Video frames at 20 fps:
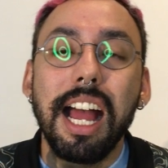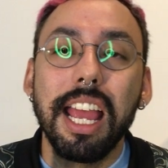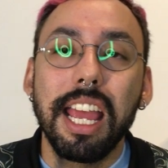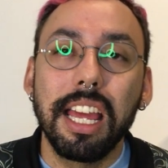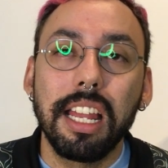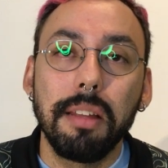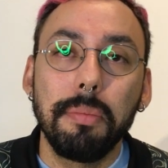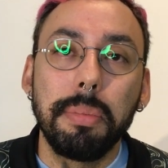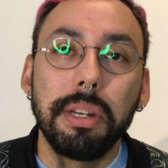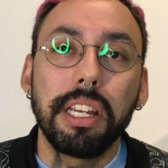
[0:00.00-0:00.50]

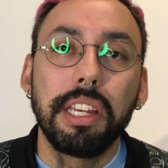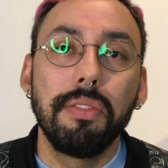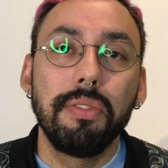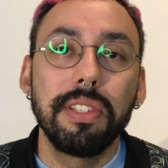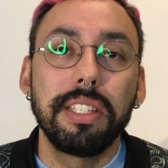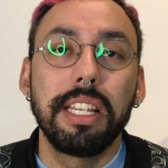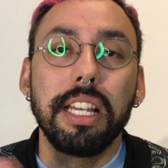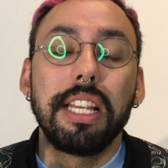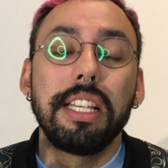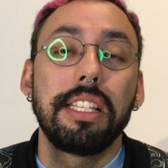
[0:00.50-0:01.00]
ela para que
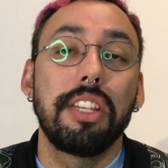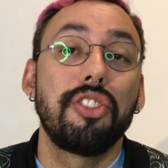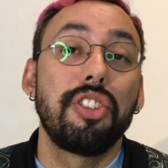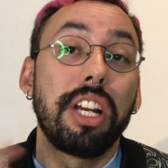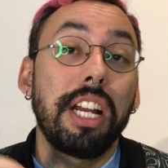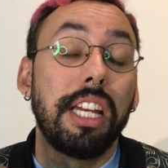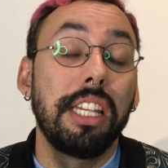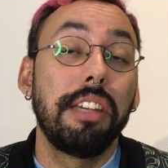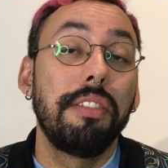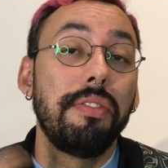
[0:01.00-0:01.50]
você seja
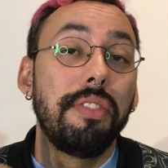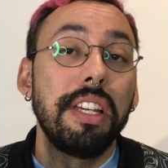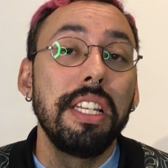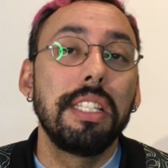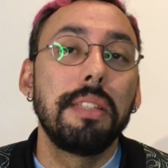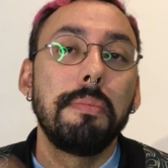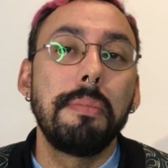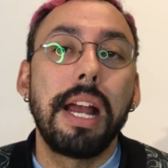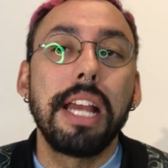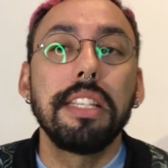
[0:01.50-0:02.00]
cada
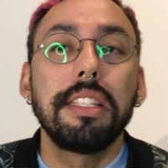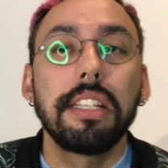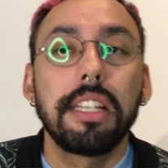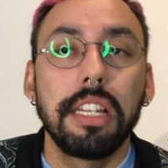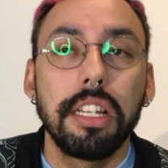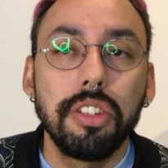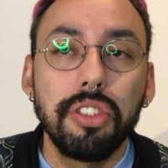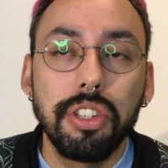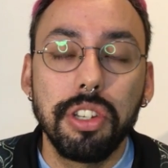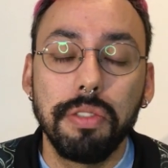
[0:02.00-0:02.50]
vez mais
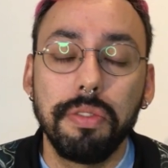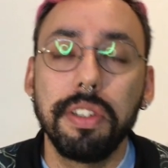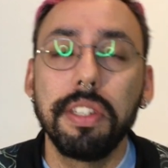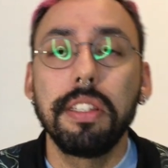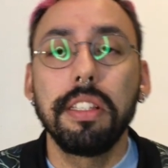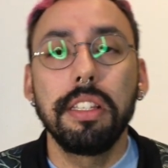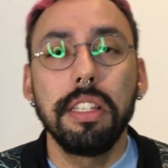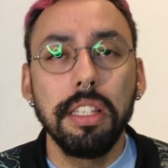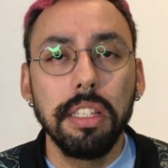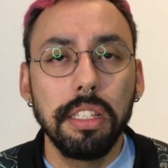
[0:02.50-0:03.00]
criativo.
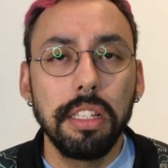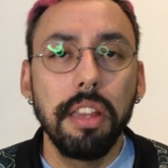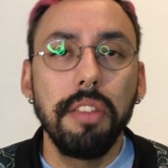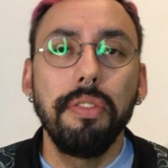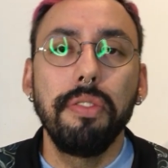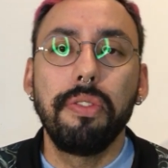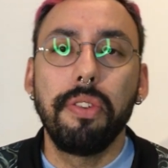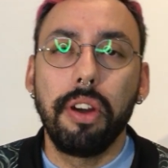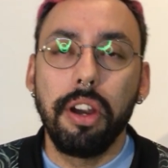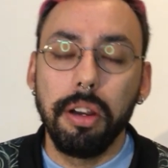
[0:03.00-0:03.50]
Existem
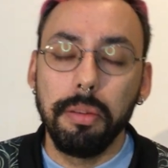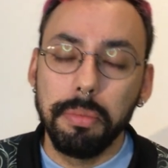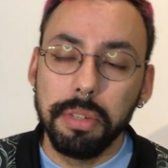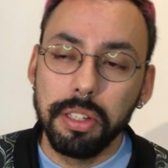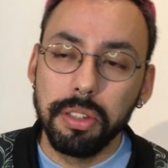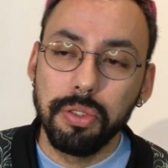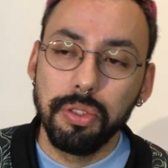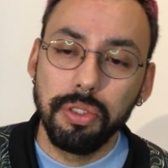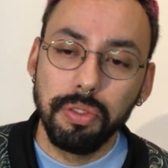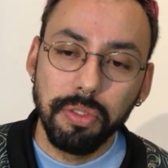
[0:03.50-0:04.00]

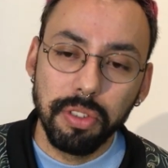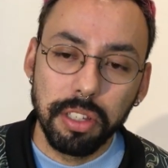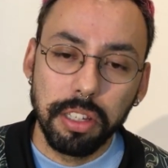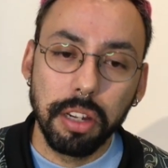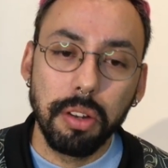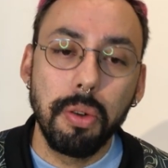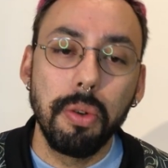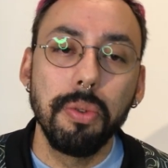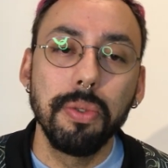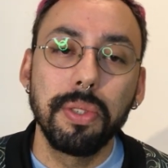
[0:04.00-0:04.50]
formas onde você
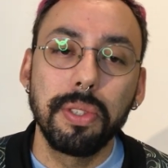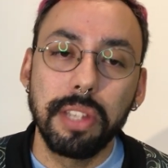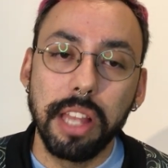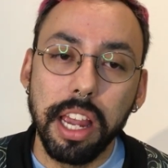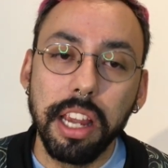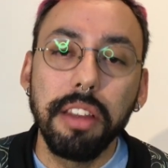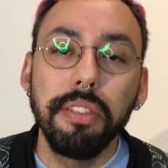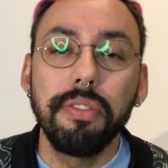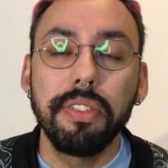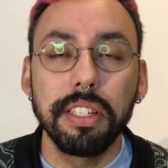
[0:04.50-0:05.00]

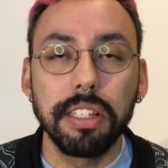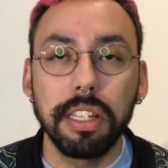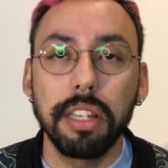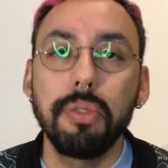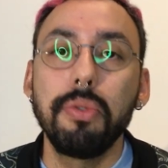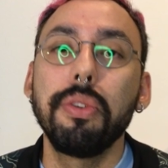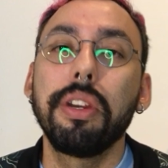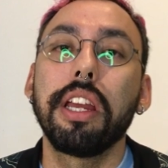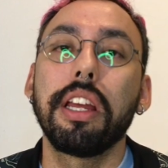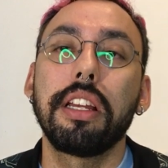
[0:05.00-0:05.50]
consegue fazer
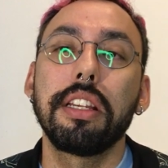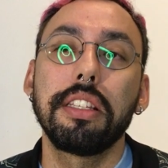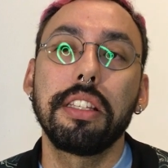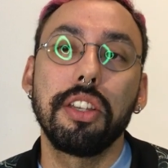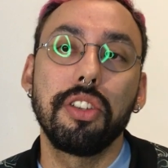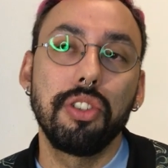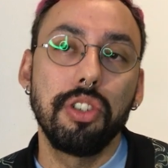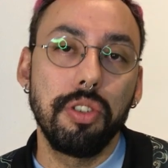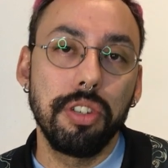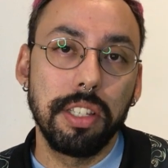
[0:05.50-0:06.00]
com que ela
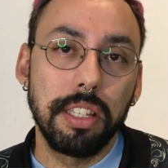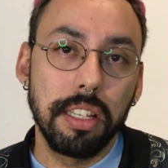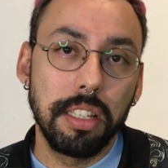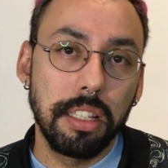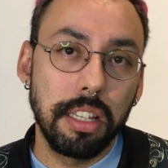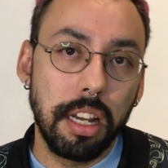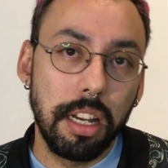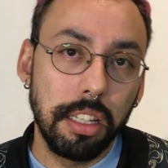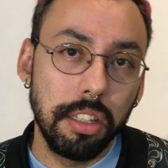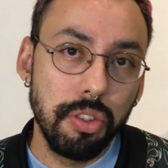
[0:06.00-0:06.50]
seja
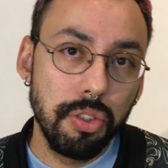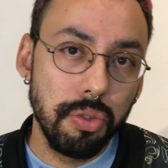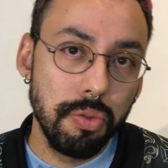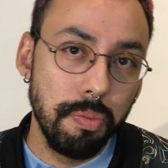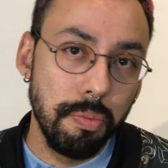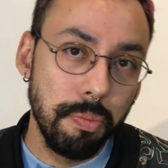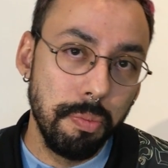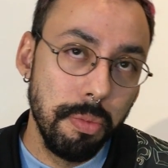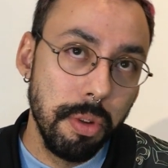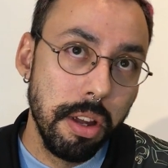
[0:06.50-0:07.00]
acessada de
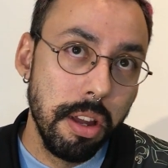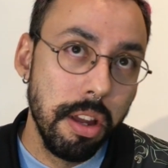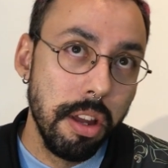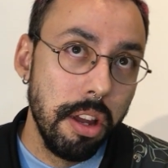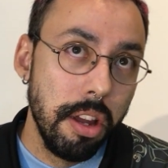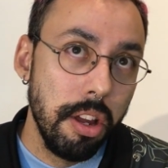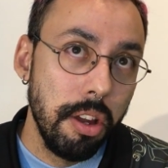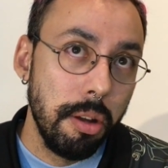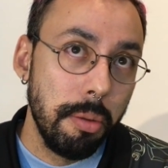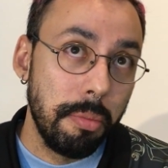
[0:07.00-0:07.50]
um,
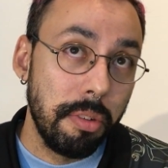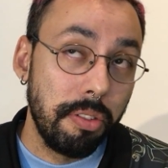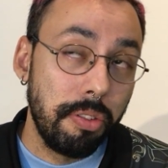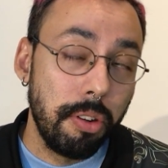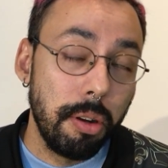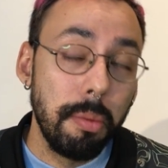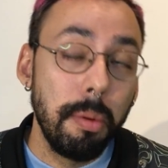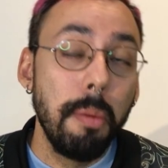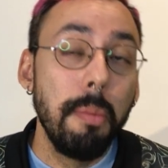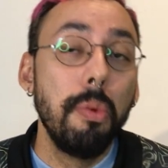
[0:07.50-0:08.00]
uma
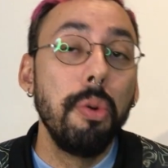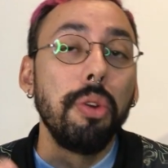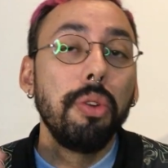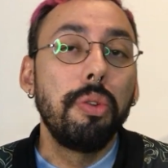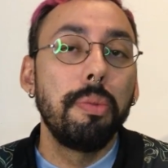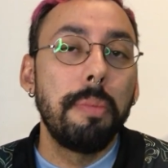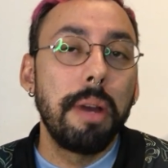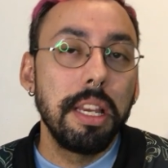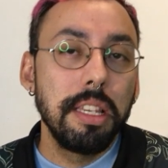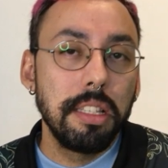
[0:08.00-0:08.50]
forma
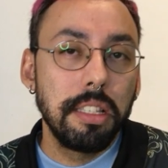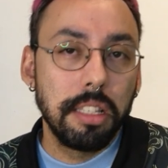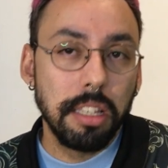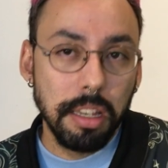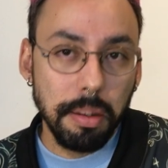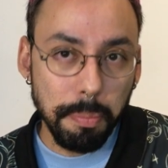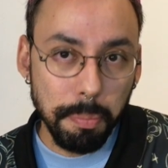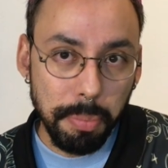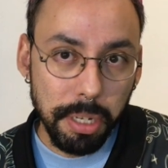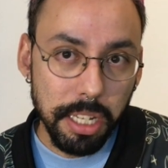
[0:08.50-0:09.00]
muito mais
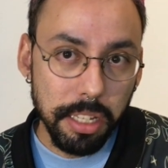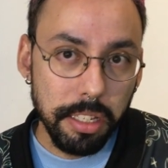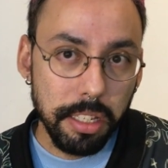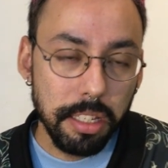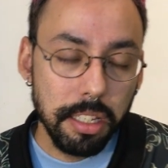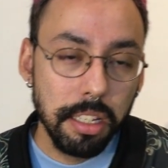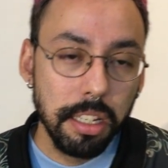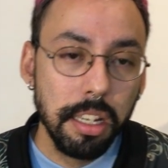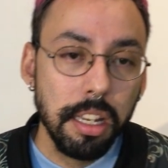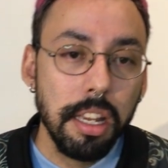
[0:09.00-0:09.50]

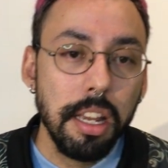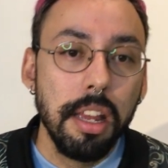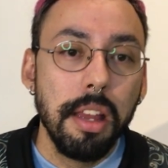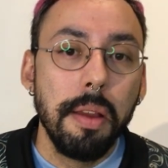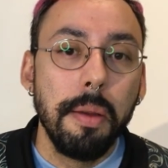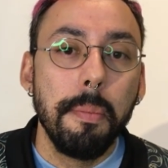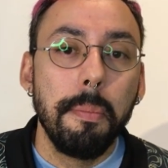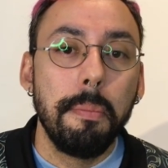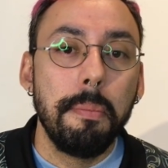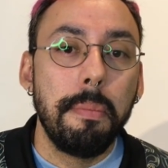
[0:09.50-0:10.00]
simples,
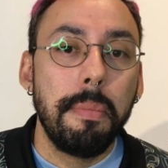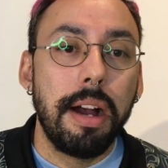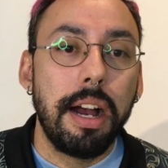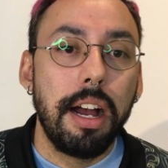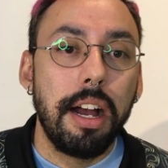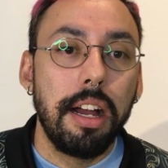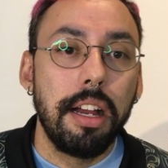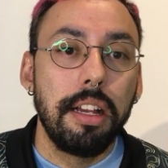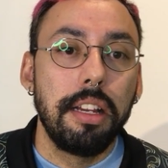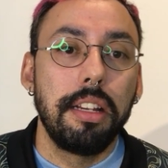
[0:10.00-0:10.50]

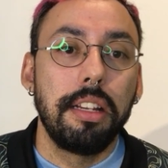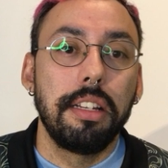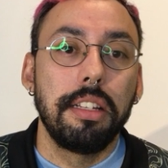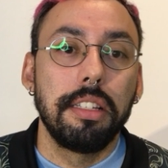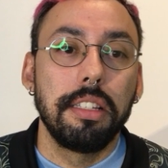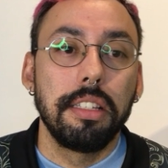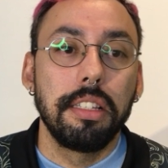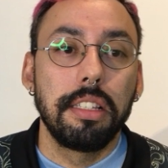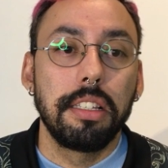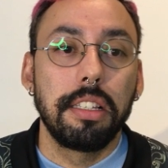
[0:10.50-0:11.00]

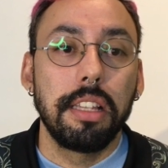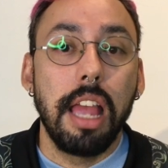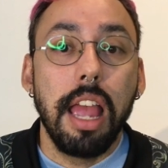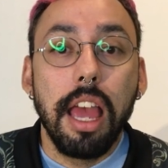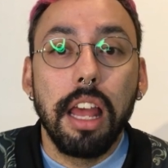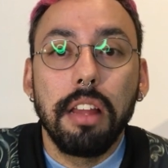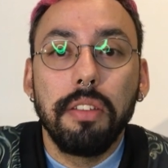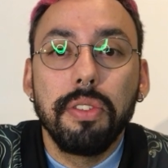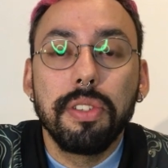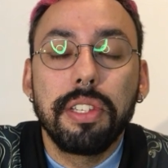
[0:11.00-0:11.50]
mas
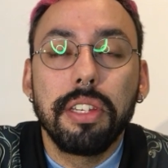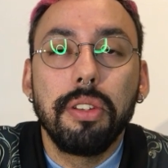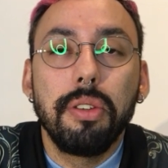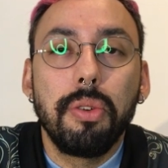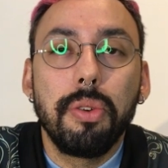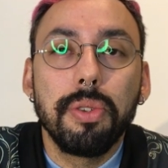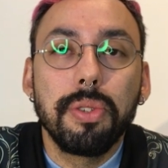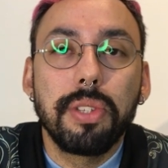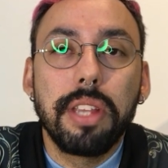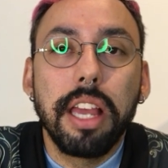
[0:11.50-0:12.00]
ela você não
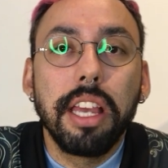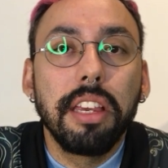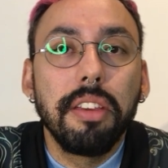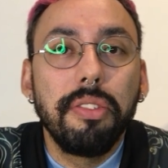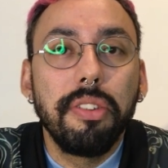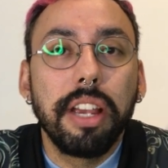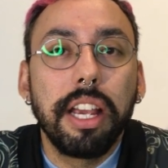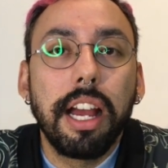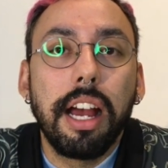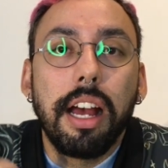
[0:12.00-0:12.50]
consegue
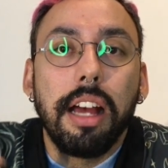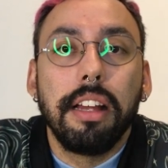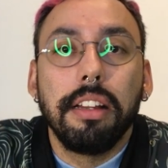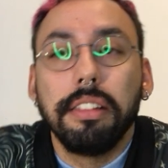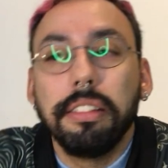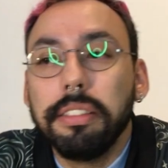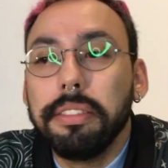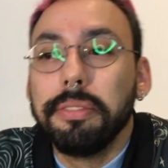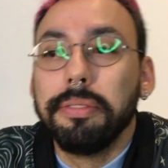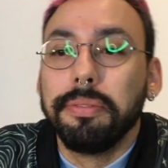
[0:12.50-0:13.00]
ficar,